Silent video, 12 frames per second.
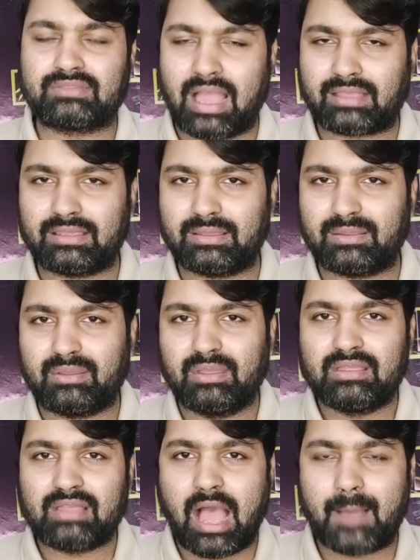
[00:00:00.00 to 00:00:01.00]
ताकि
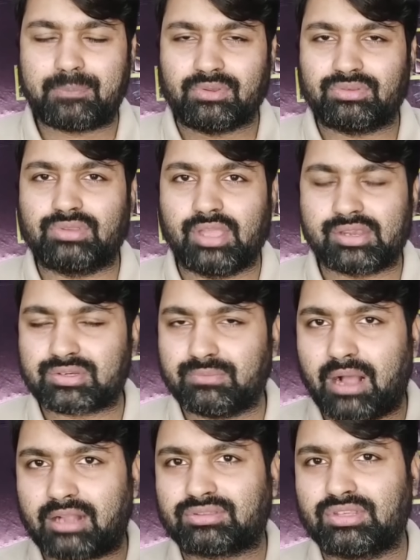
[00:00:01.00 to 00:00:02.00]
आपकी
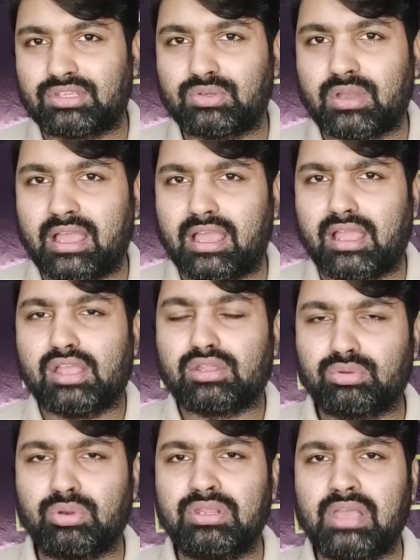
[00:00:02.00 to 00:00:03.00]
देशभक्ति जो है
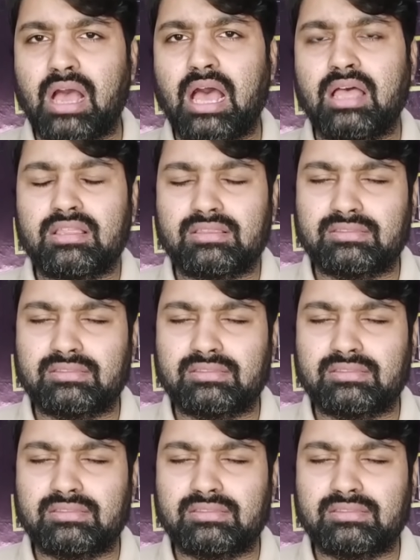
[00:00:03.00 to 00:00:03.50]
दुनिया